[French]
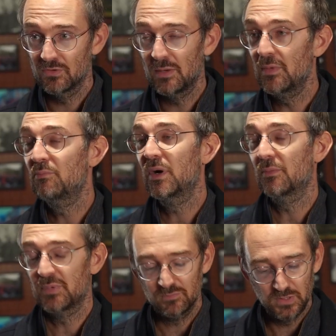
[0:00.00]
on n'a même pas
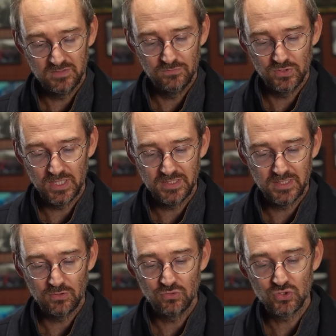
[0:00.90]
la perspective de
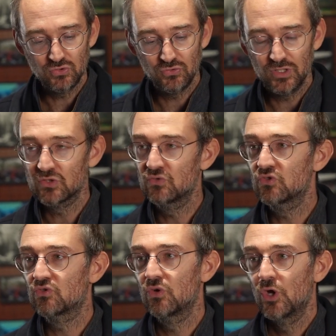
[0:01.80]
gagner quelque chose, on a
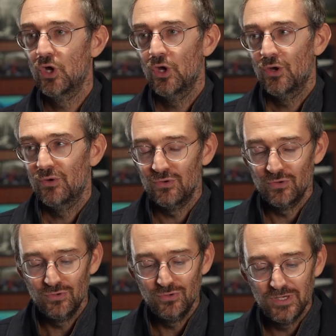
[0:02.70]
juste euh,
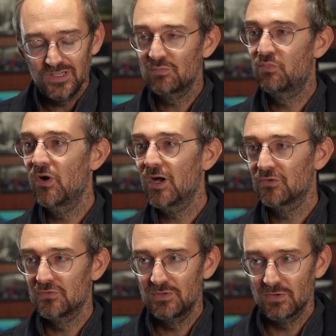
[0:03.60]

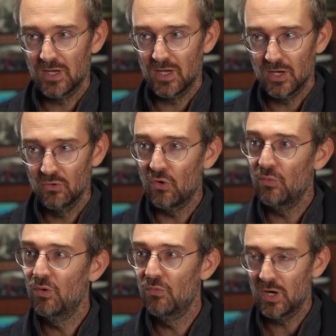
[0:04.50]
l'espoir de vivre un,
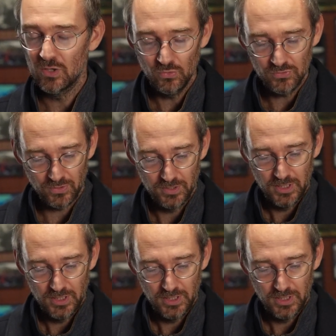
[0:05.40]
grand moment à Londres.